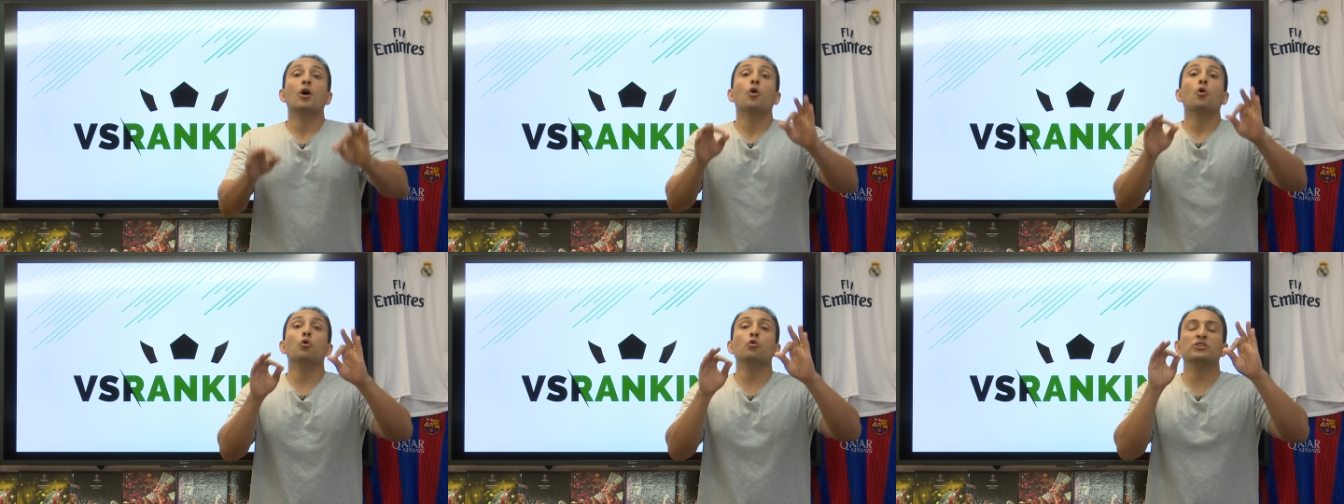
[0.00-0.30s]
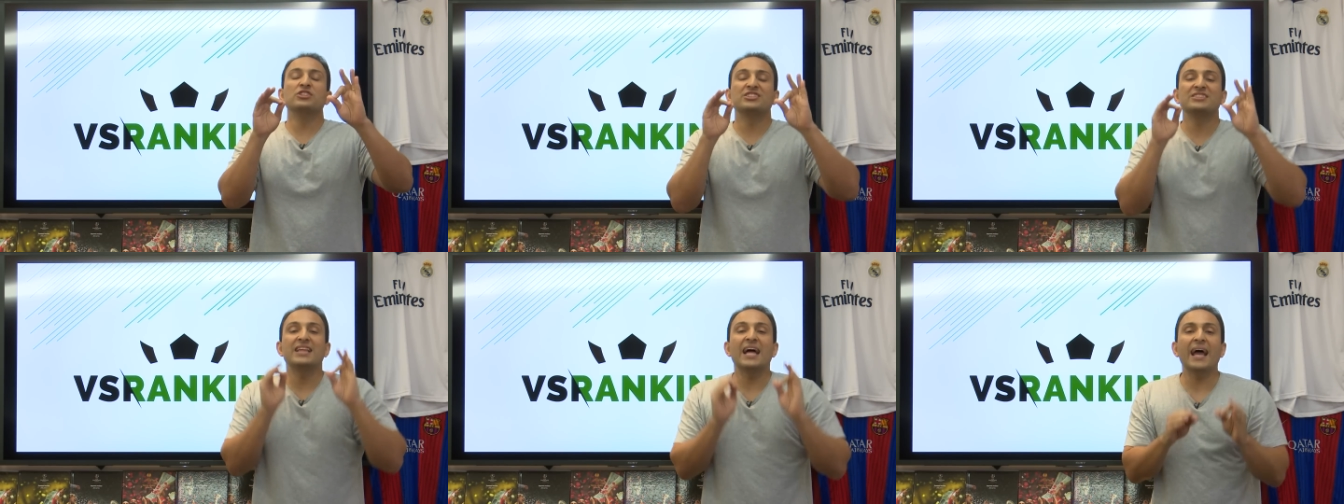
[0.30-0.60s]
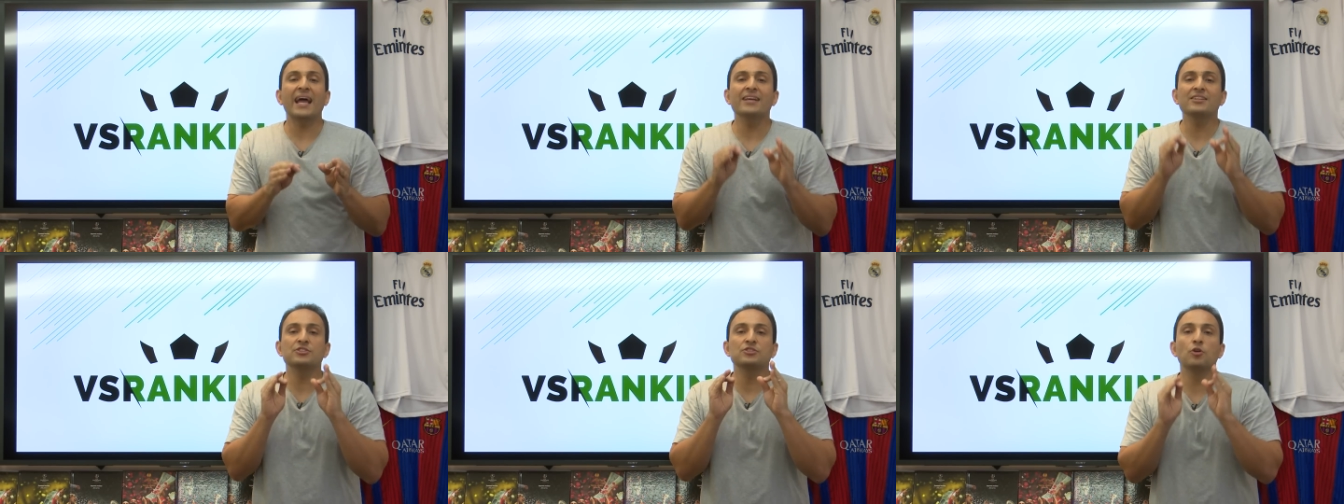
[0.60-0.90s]
os
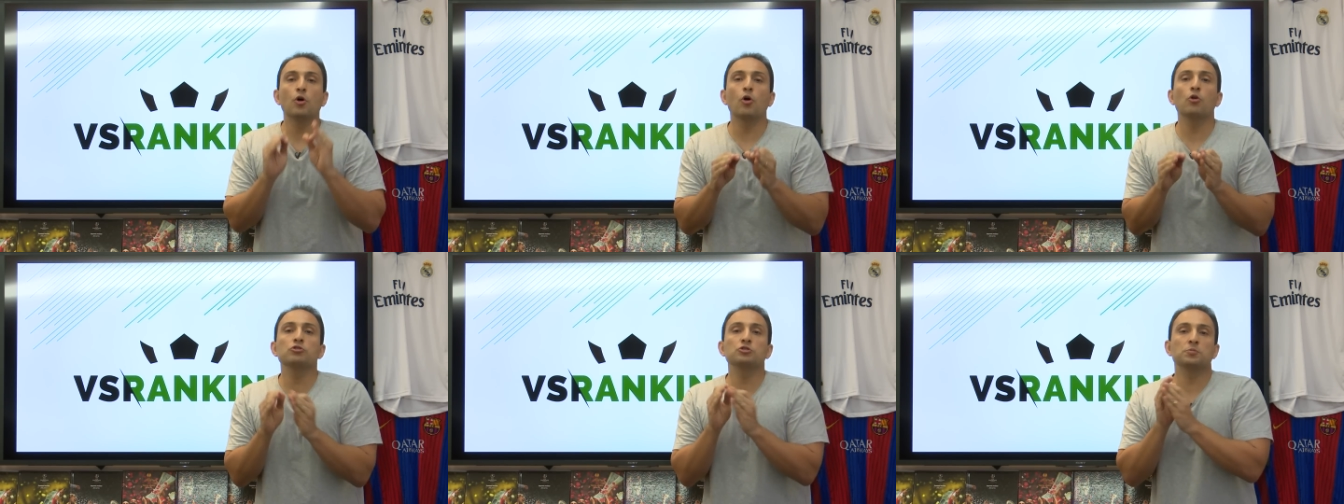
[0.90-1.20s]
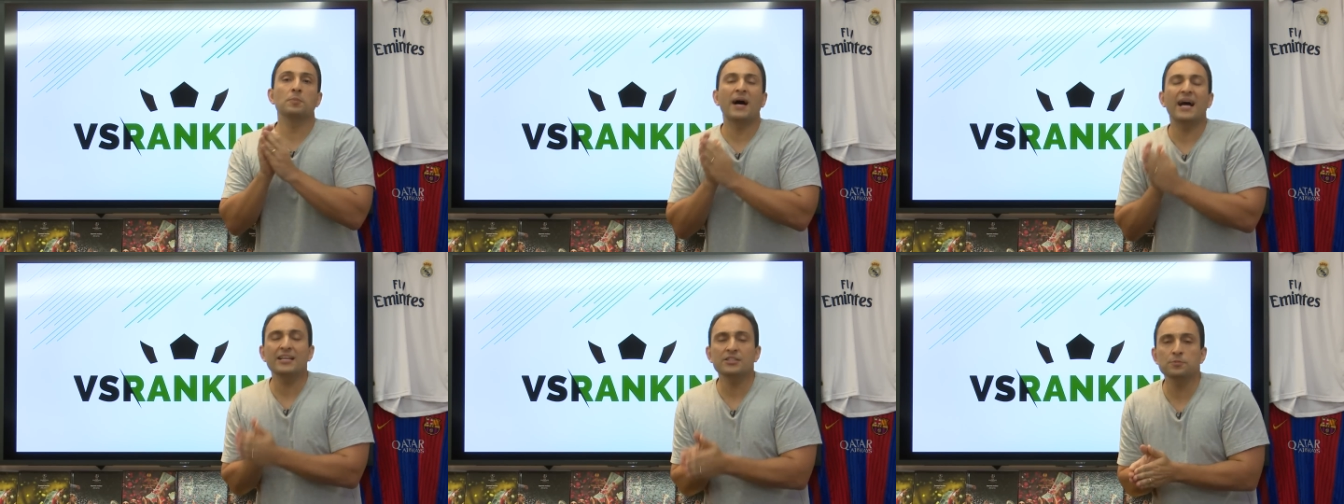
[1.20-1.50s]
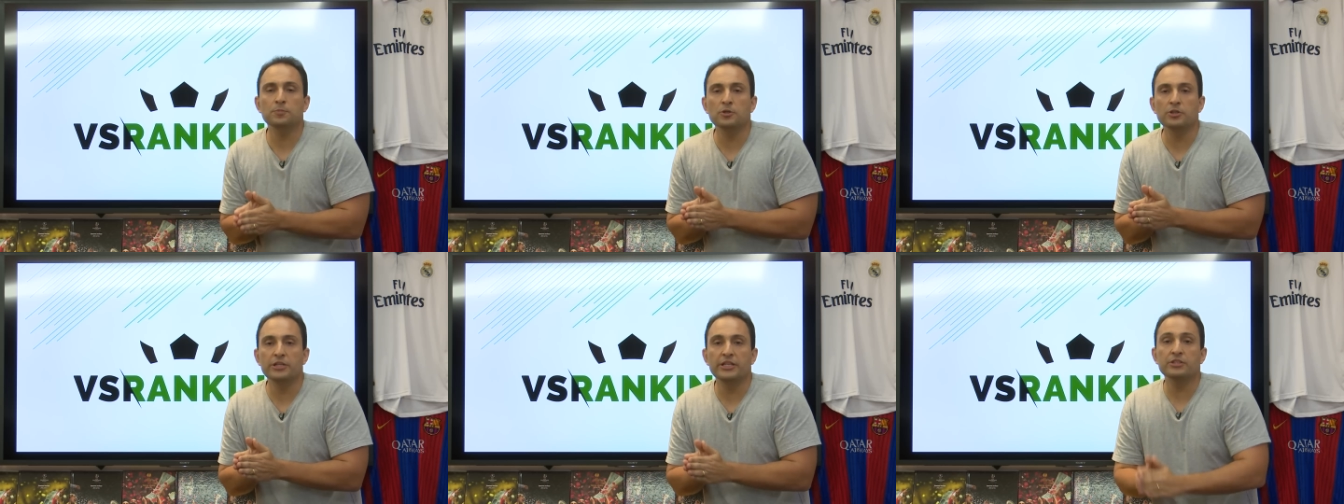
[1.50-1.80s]
10 gols mais
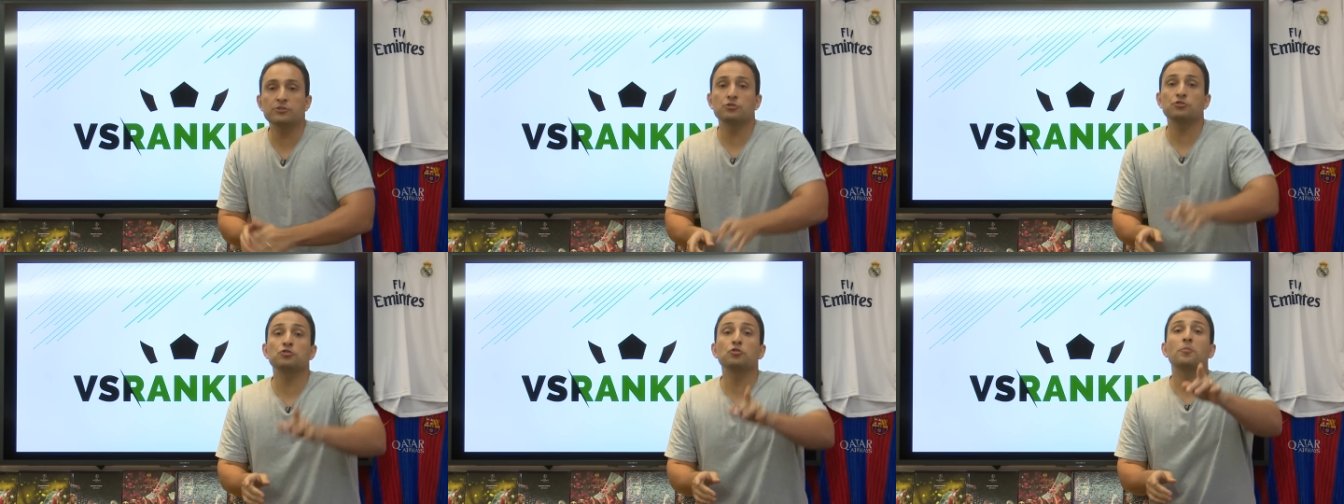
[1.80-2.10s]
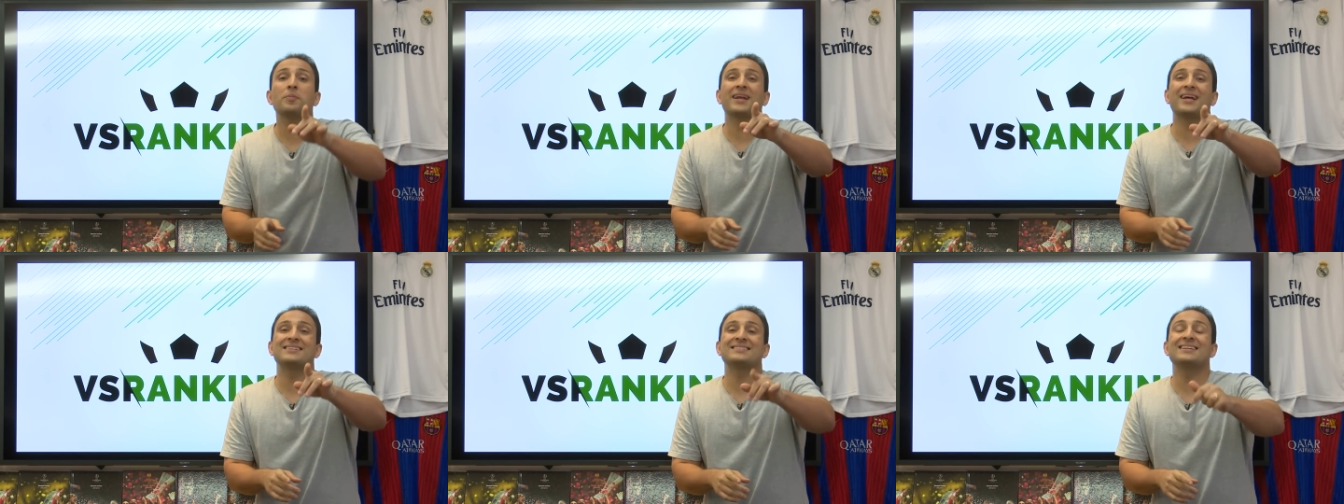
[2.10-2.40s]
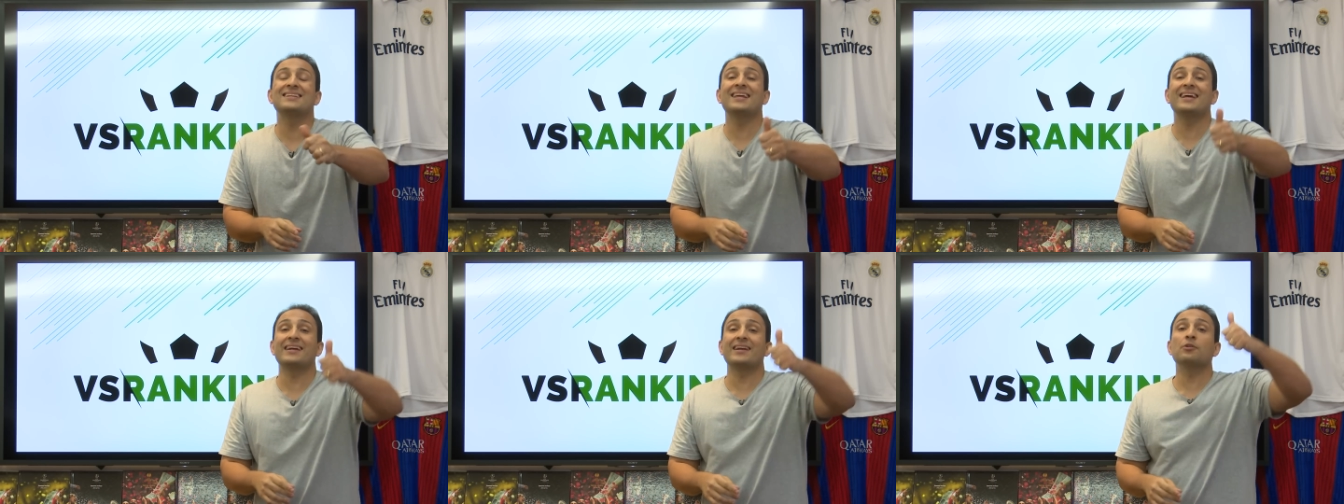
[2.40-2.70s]
bonitos do
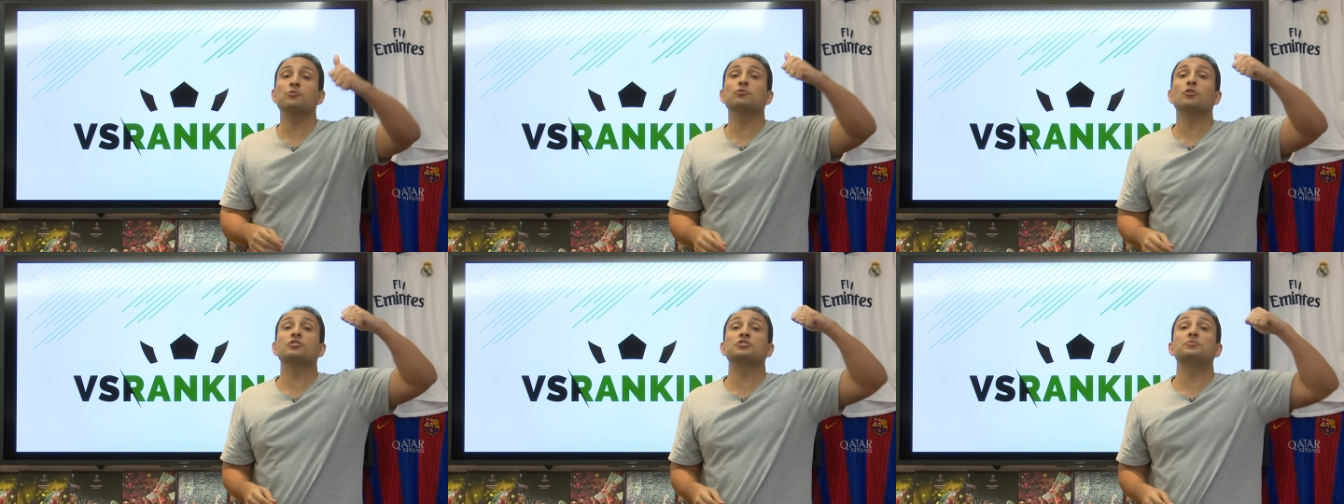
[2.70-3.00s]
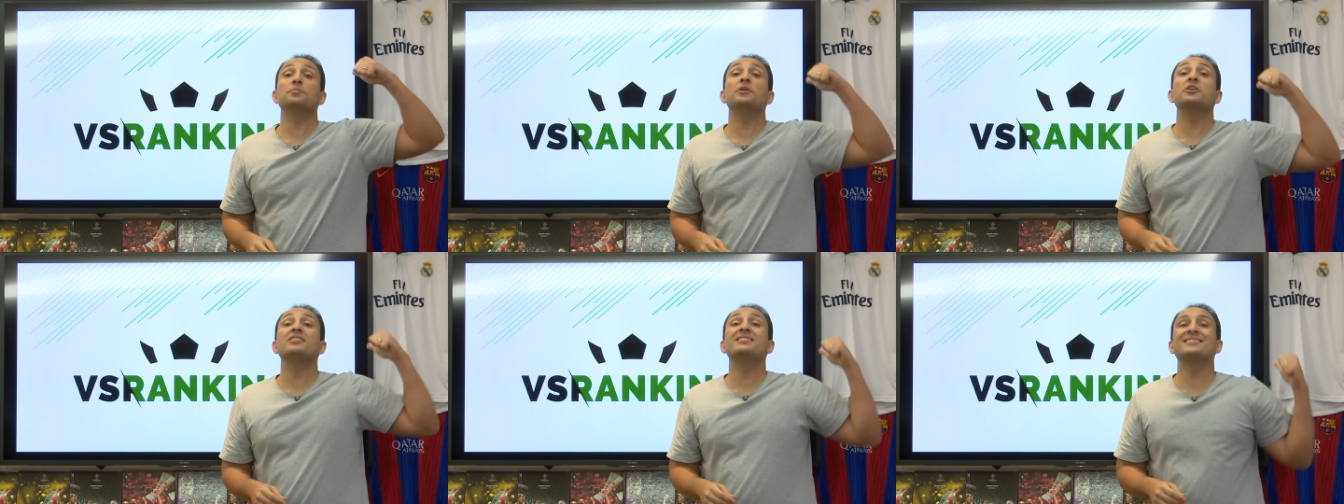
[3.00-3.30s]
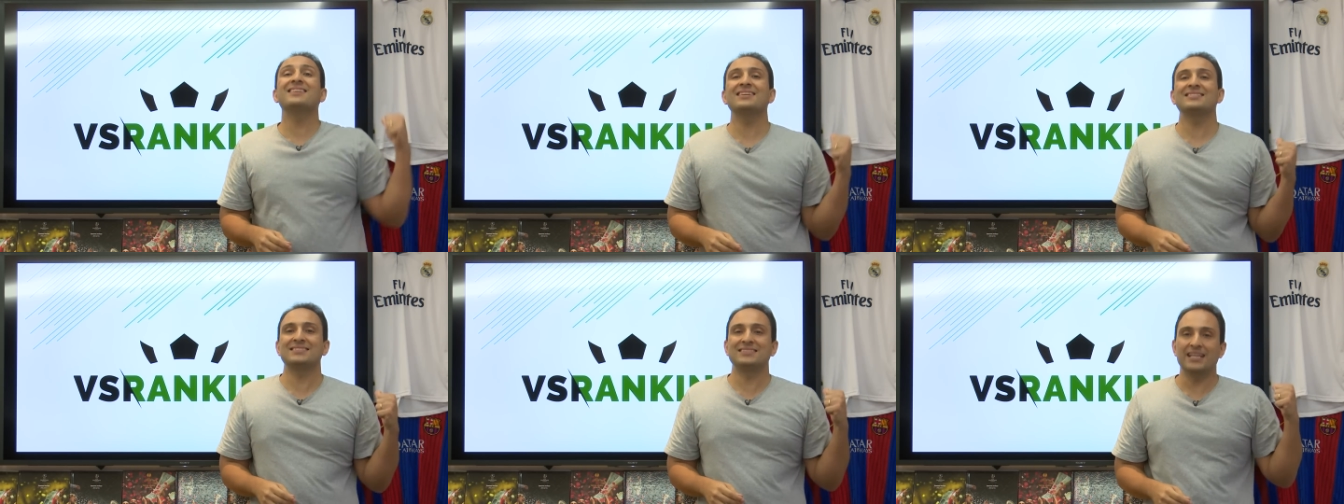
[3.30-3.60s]
Brasileirão
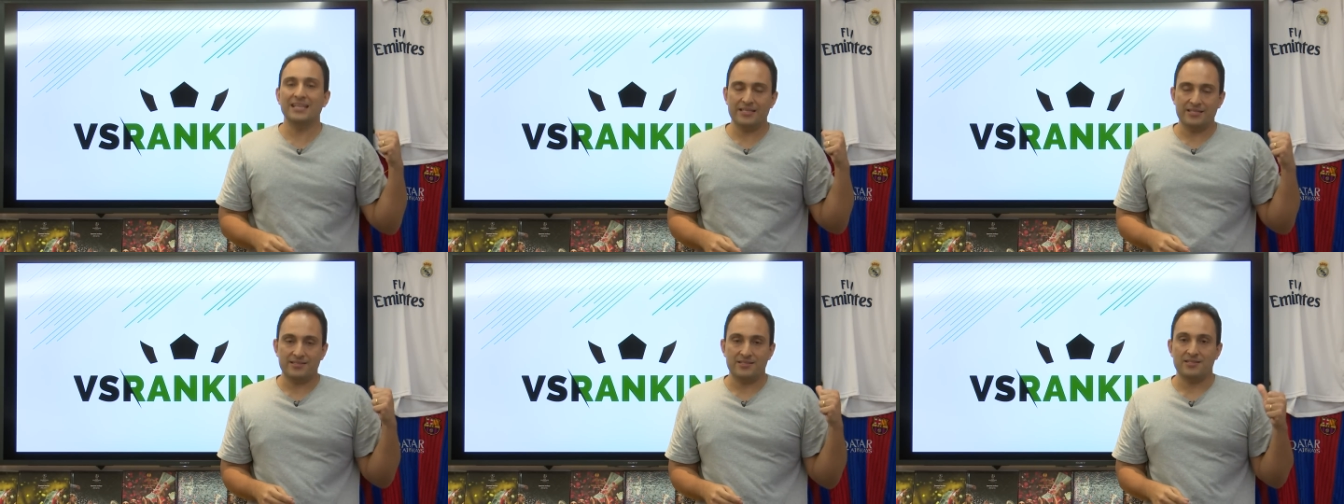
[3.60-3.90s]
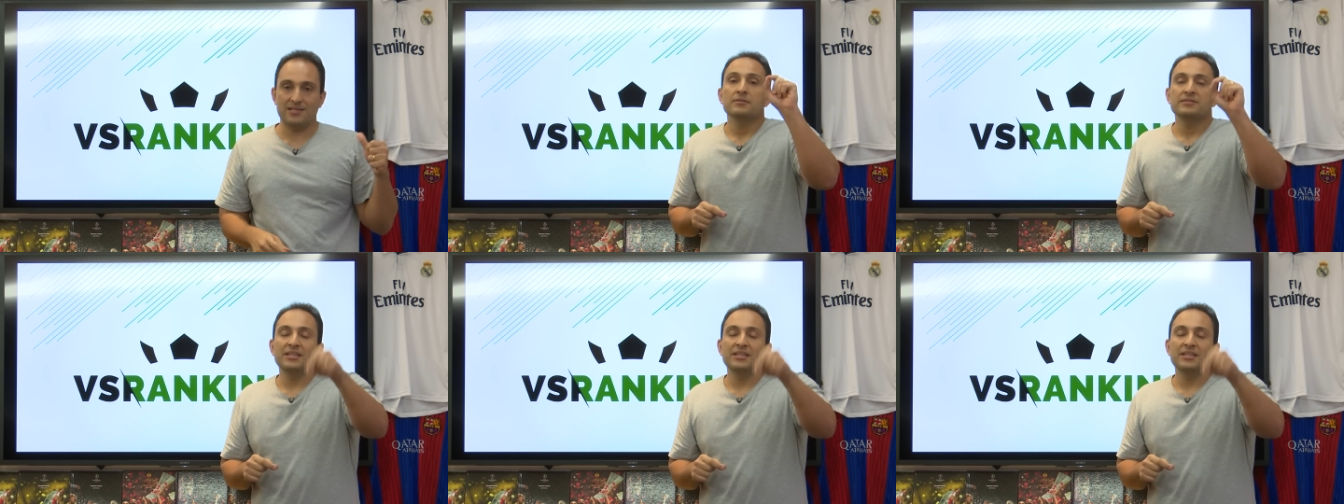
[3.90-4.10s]
2016.